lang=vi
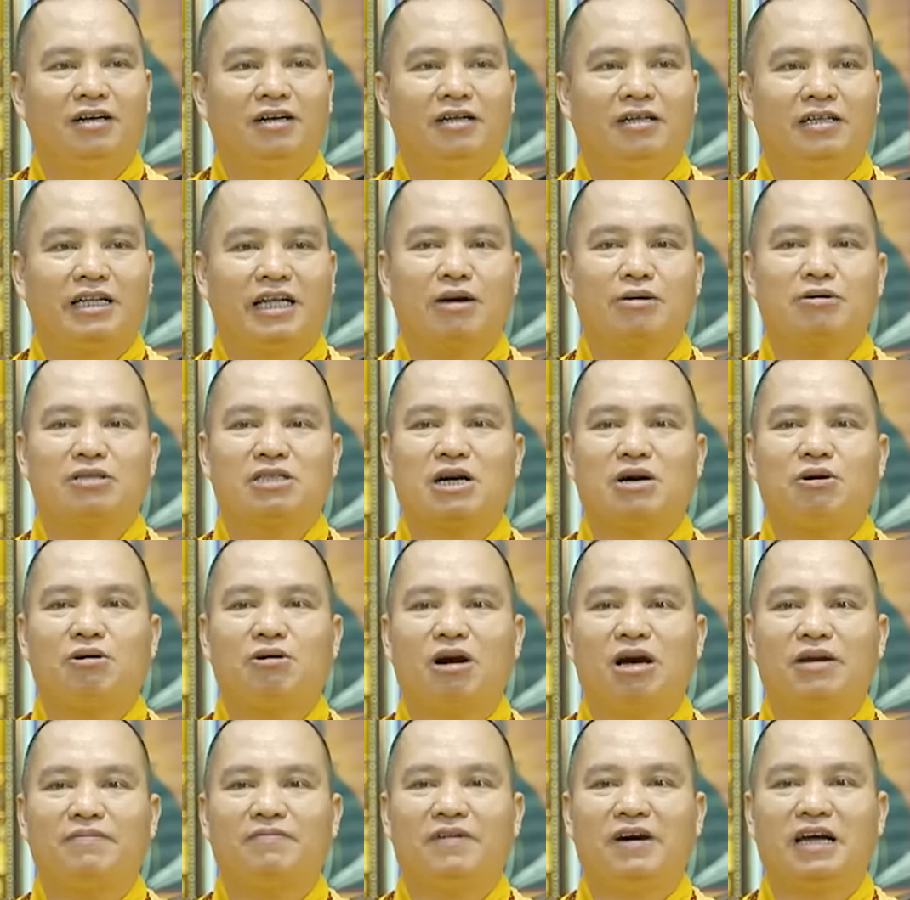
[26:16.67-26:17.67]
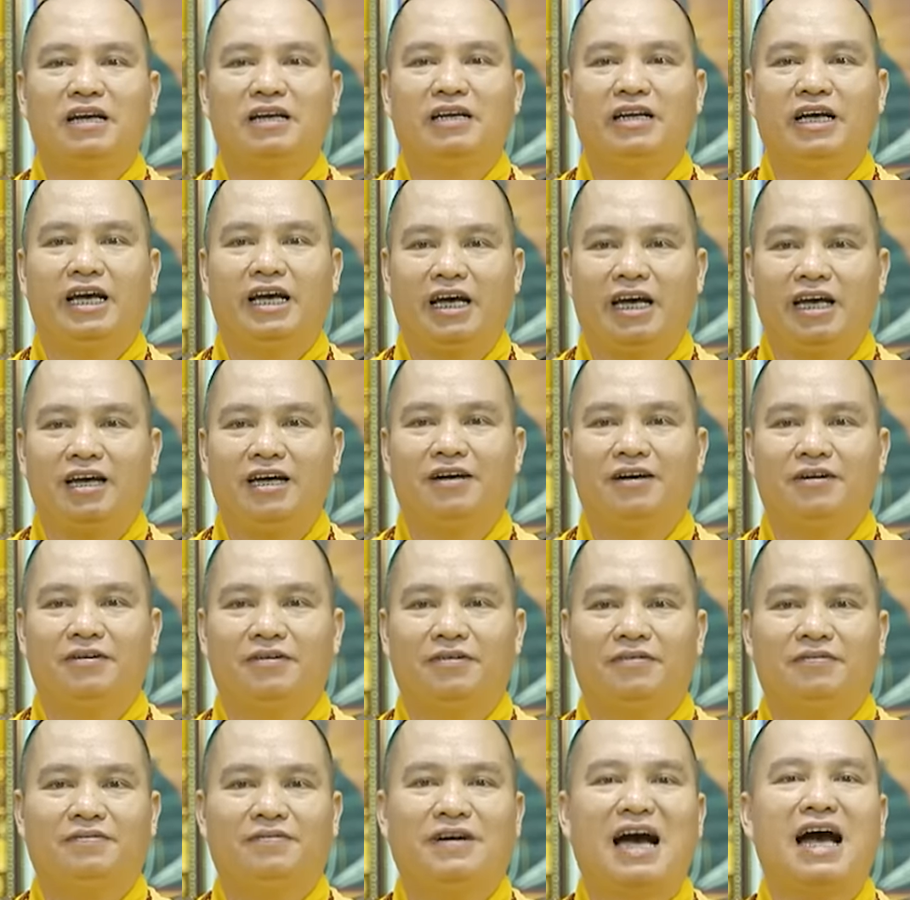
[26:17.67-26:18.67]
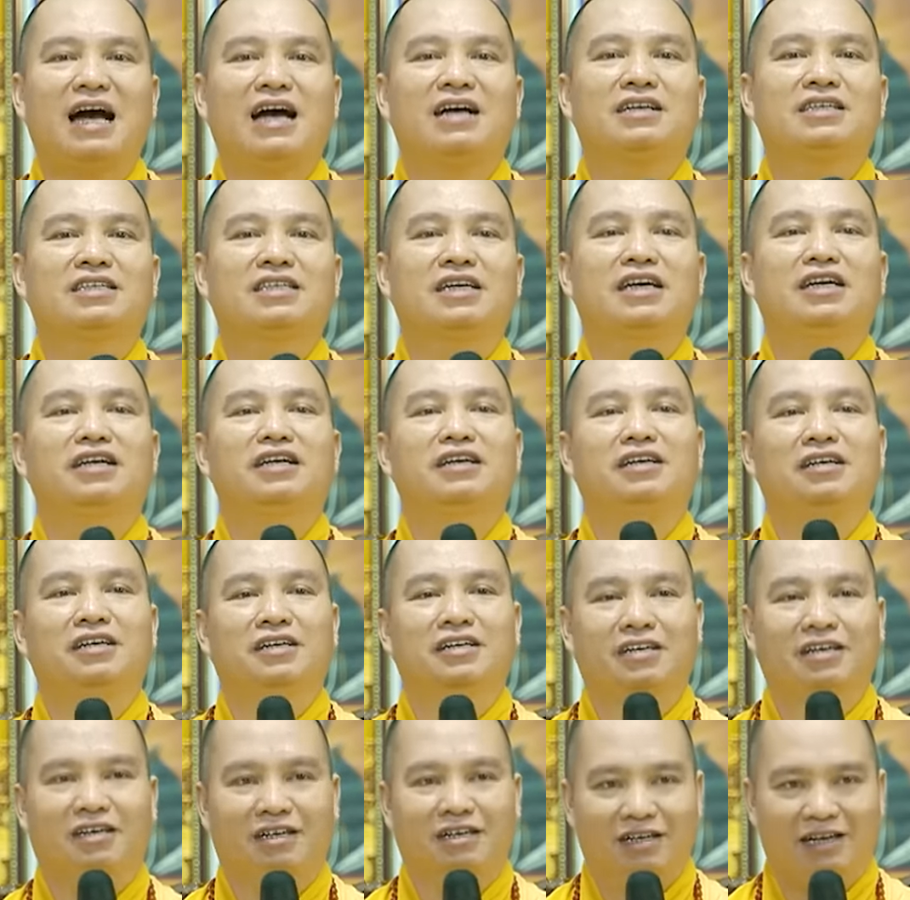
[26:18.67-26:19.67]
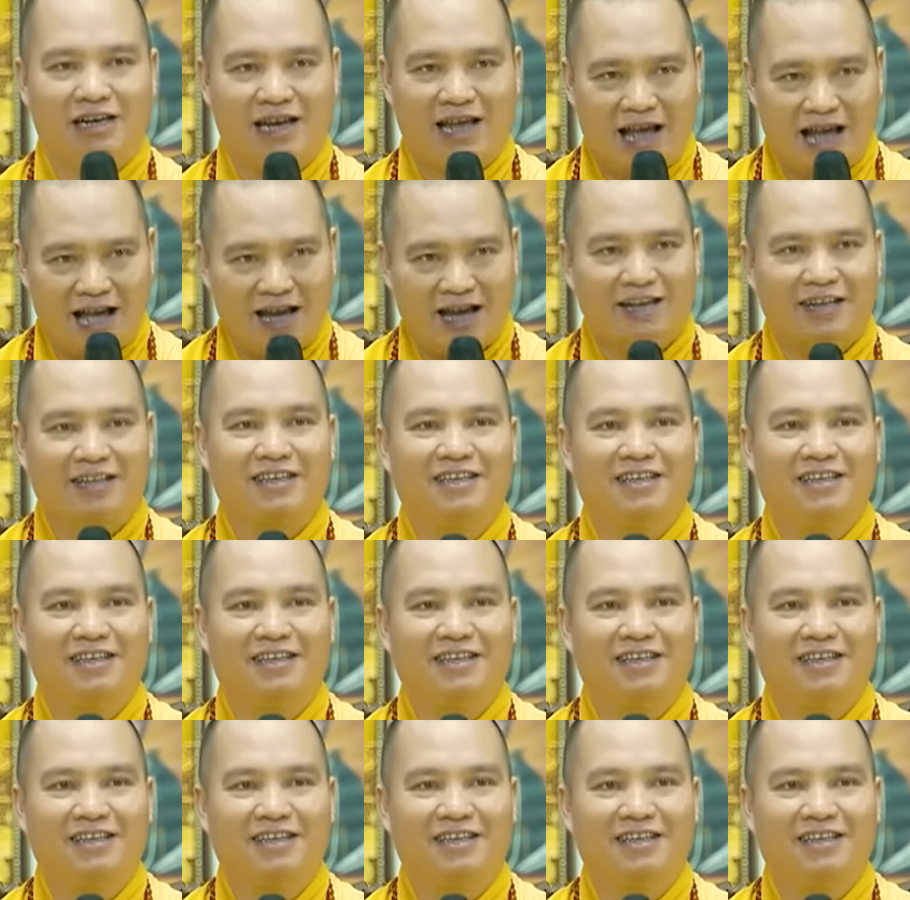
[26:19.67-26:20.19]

theo sau gót Phật để vãng sinh cực lạc.